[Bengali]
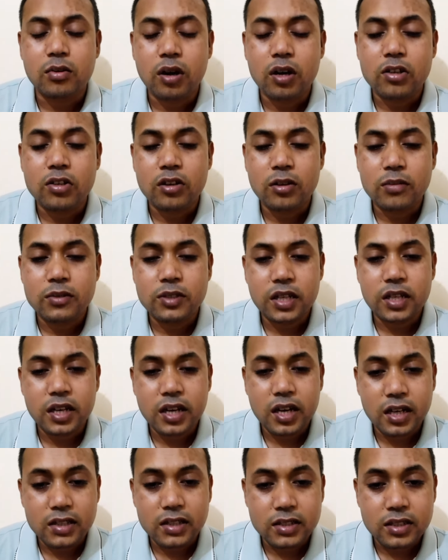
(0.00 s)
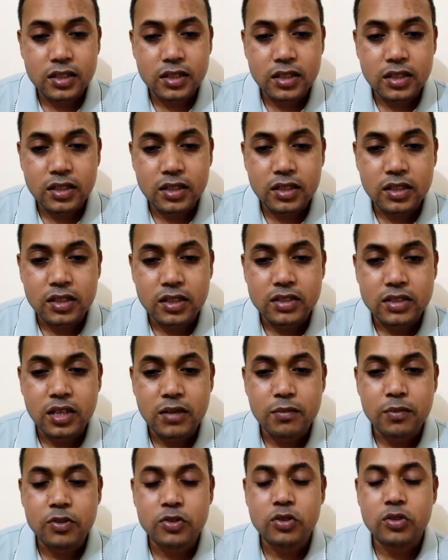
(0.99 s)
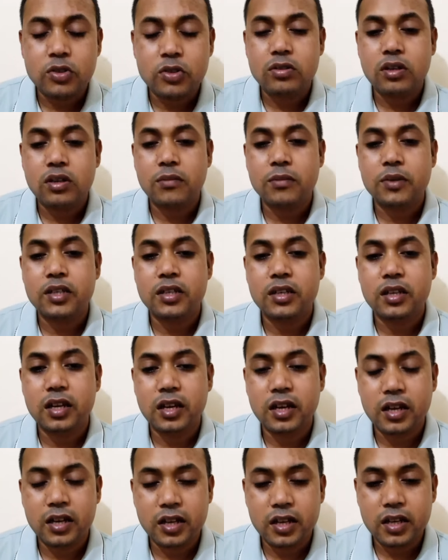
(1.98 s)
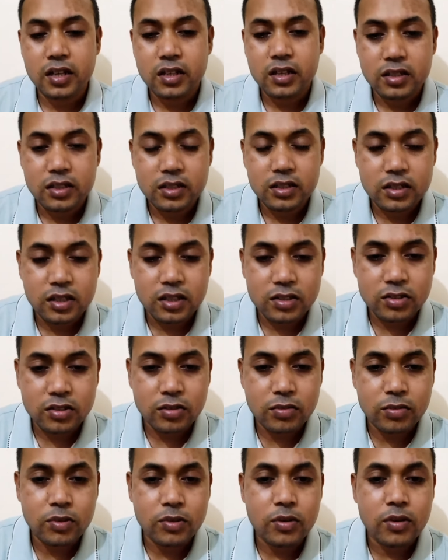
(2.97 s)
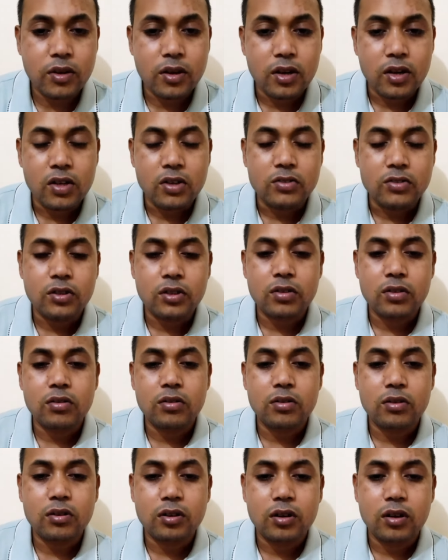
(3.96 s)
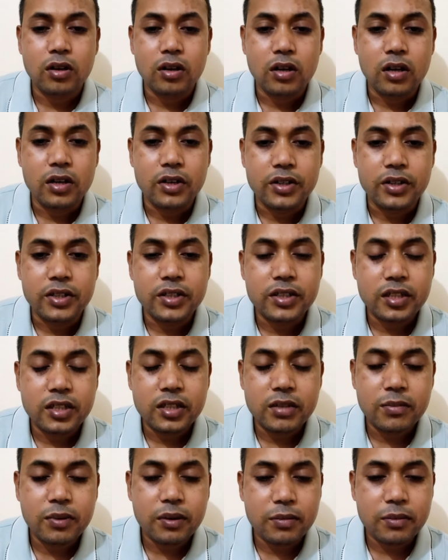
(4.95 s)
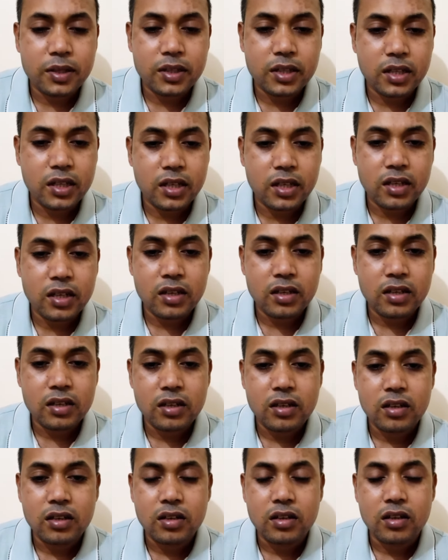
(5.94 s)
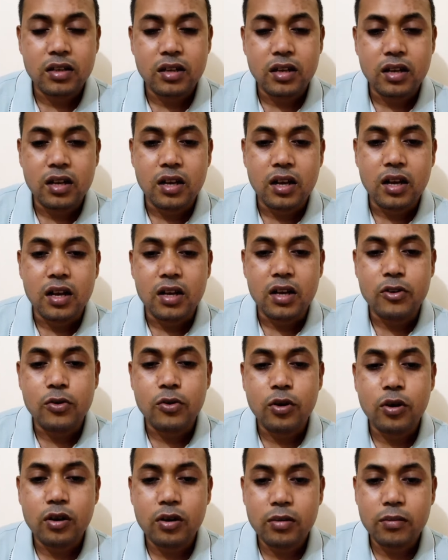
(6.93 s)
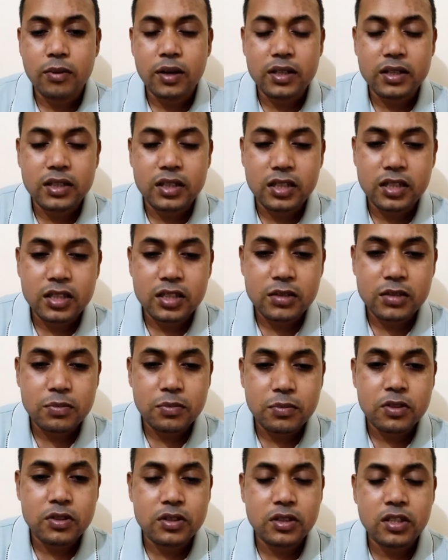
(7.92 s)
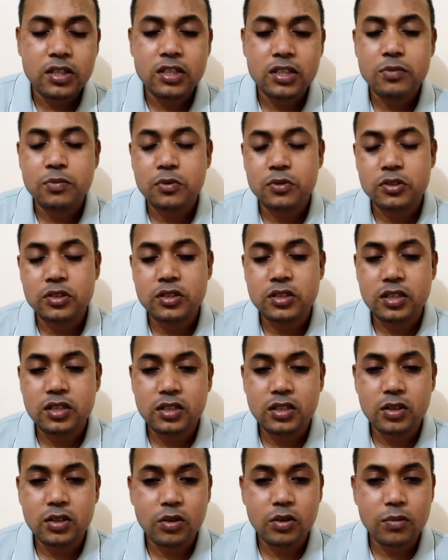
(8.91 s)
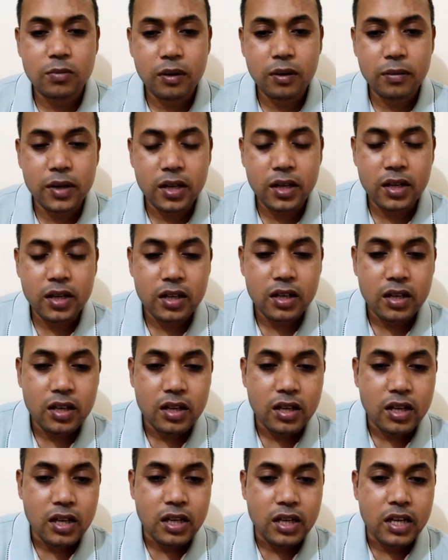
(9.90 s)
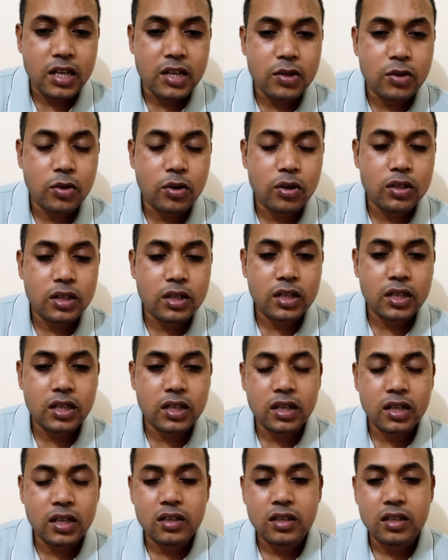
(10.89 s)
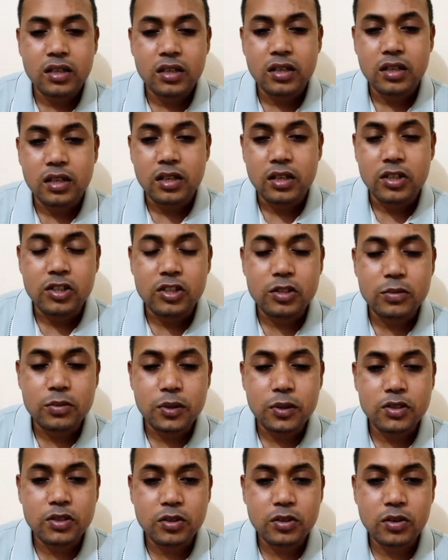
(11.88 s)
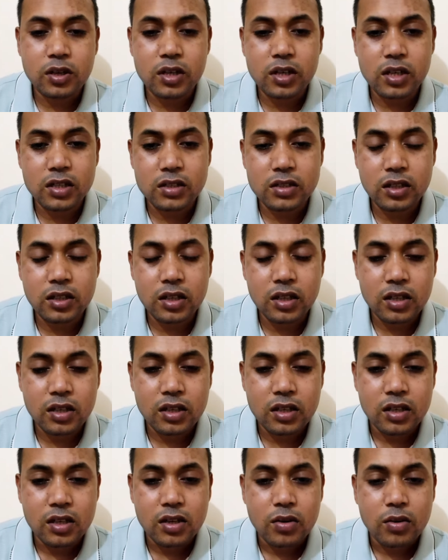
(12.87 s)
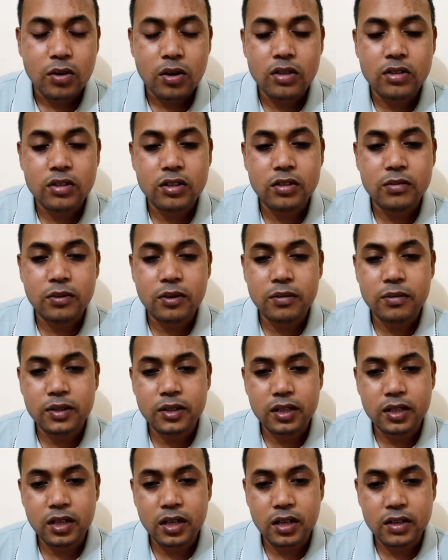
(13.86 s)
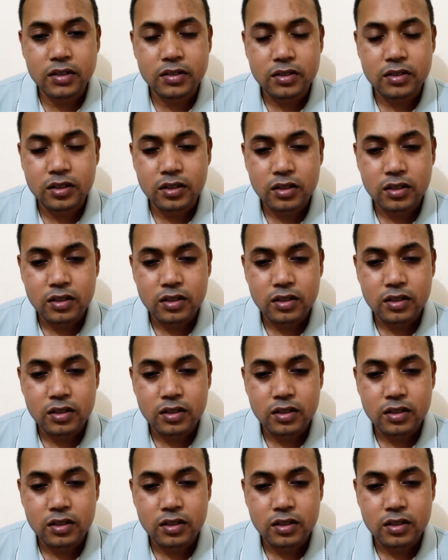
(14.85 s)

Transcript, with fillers: কোয়ালিটি অফিসারের কাজ কি সেই প্রসিডিওরটা আমি এখানে ডিসকাস করব যখন নিটিং ডিপার্টমেন্ট থেকে রোল বা তিরিশ পঁয়ত্রিশ পঁচিশ কেজি রোল পাবে এই রোলটাকে ইন্সপেকশন করে আছে কোয়ালিটি ডিপার্টমেন্টের কাজ